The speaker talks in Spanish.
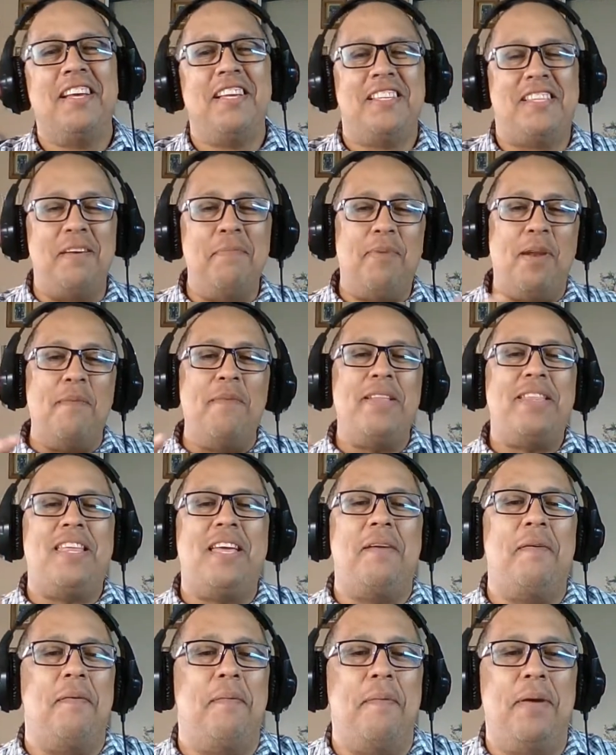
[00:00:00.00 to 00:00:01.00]

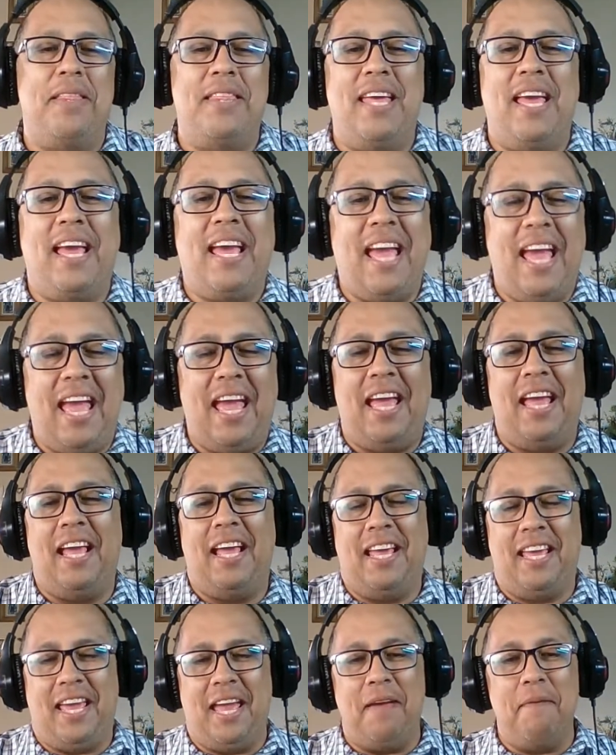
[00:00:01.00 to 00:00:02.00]
Simplemente
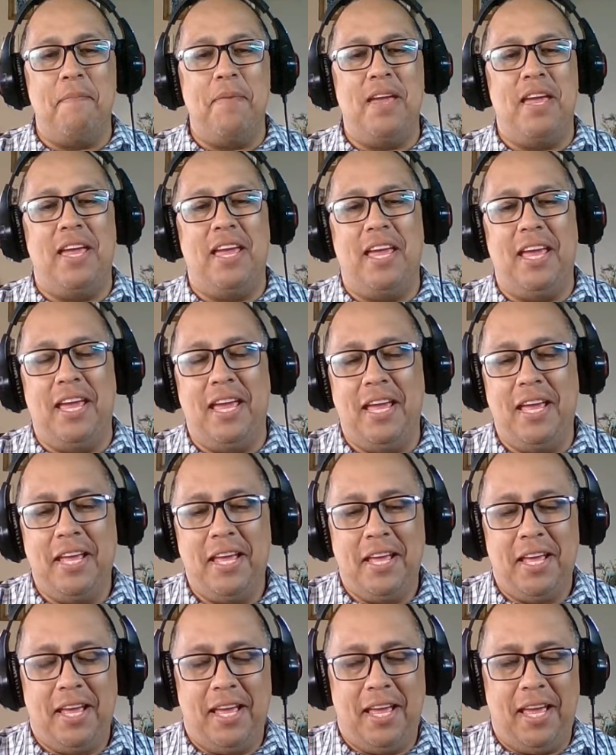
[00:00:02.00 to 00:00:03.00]
dejé que mi
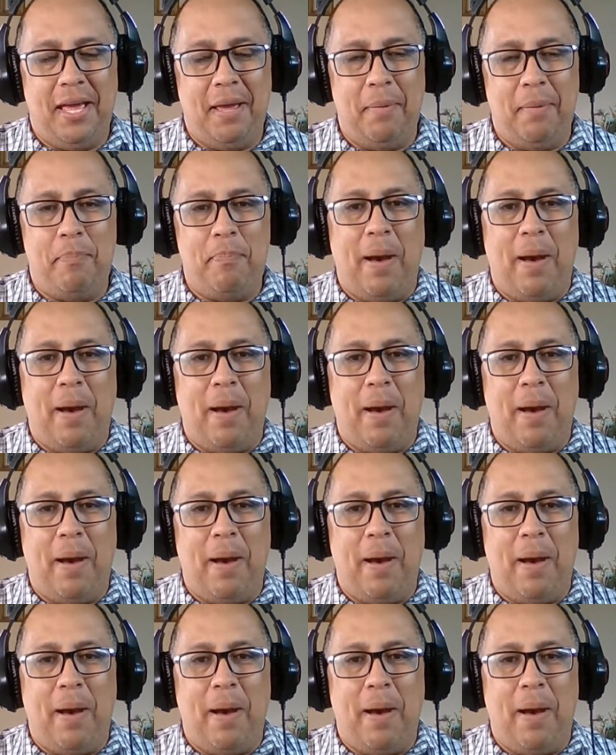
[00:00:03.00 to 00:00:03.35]
eh,